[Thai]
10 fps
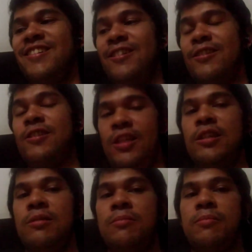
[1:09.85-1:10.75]
เออจริง
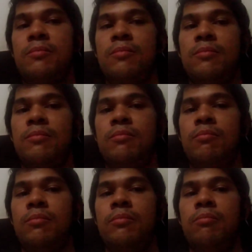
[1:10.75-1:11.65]

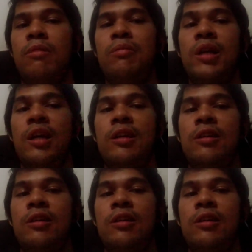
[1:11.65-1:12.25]
ๆ ไม่มีใคร